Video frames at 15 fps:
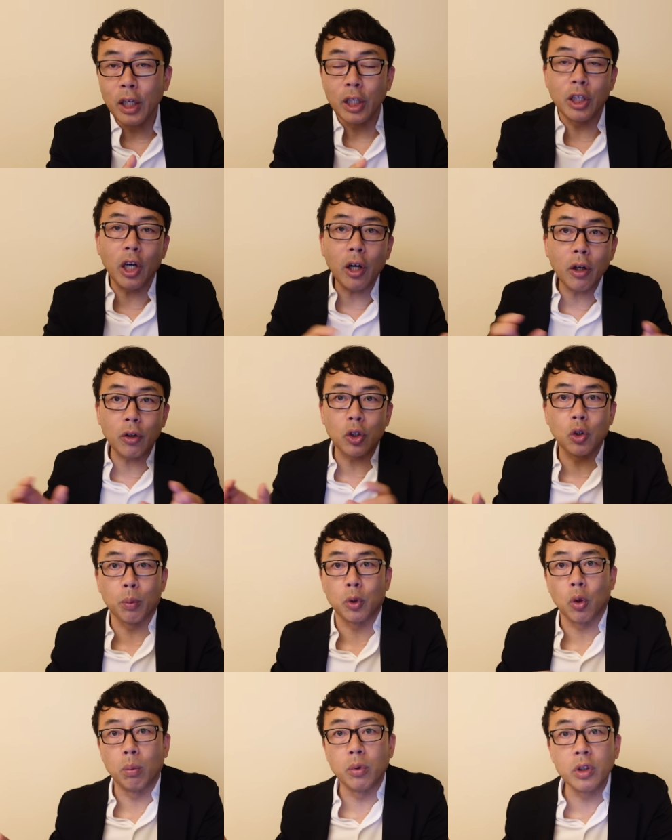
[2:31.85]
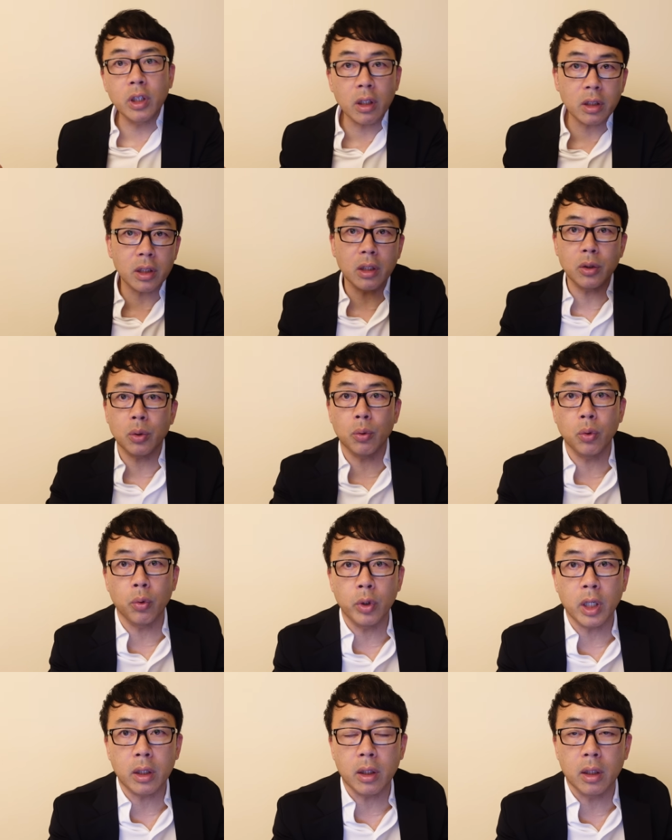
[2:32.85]
嫌がる人々を無理やり戦争に
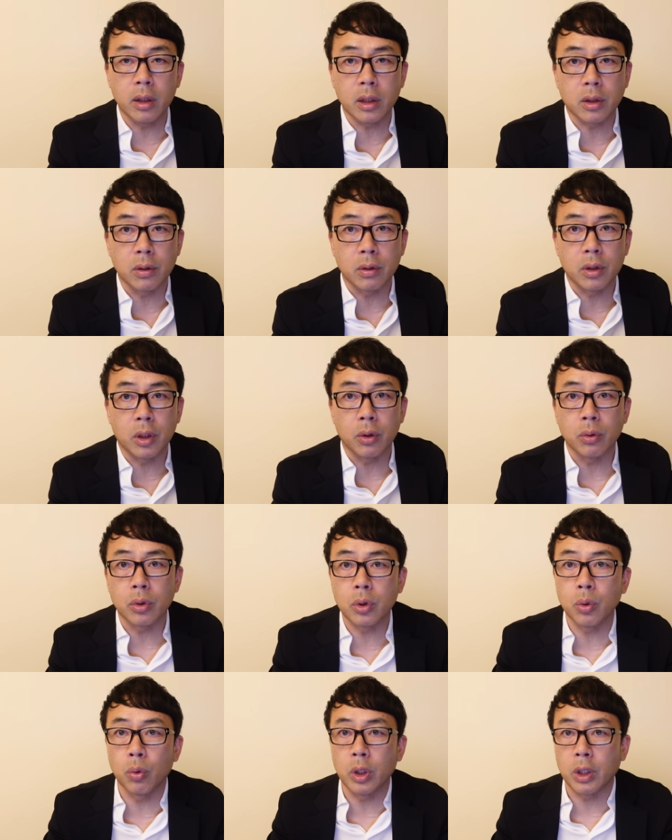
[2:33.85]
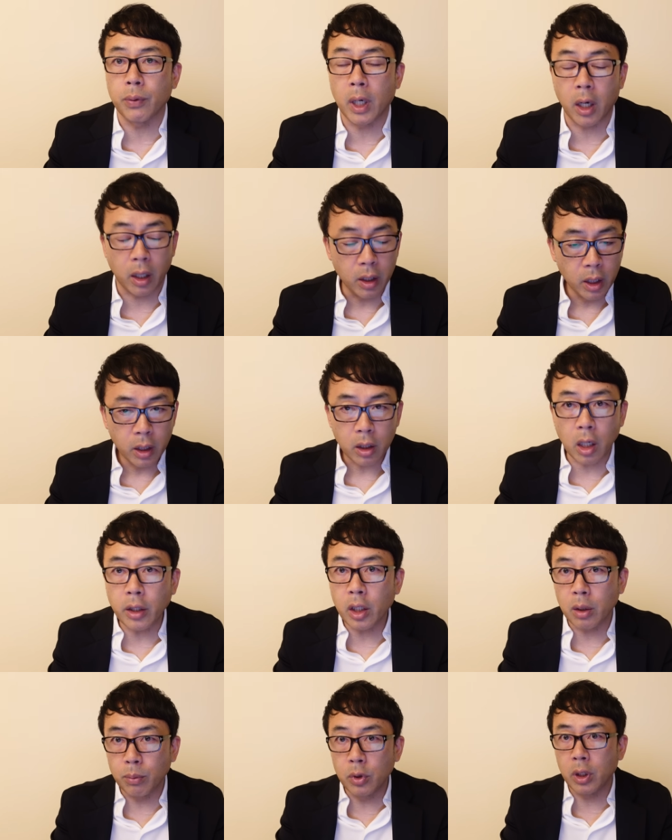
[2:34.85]
追いやったんですっていうストーリーは、か
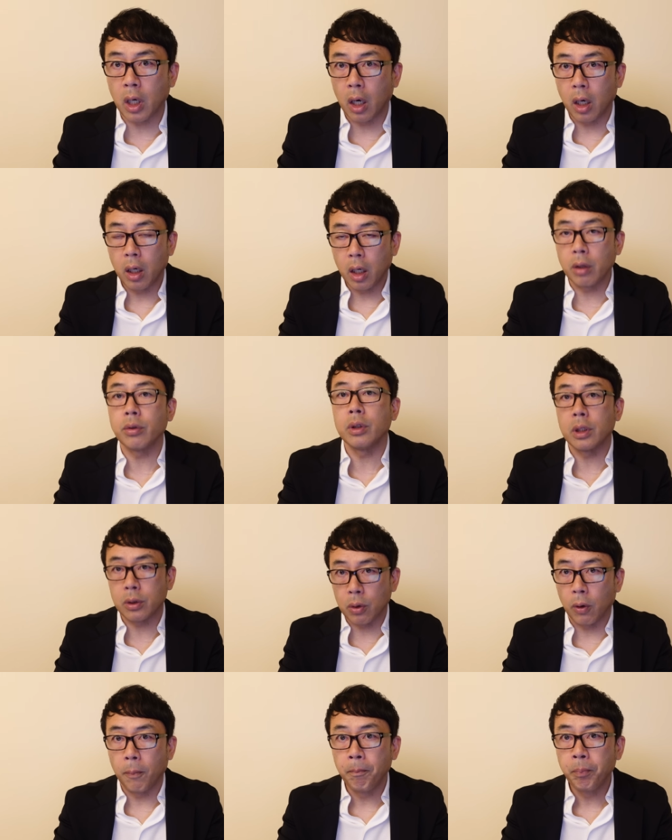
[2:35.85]
なり無理があるんですよ。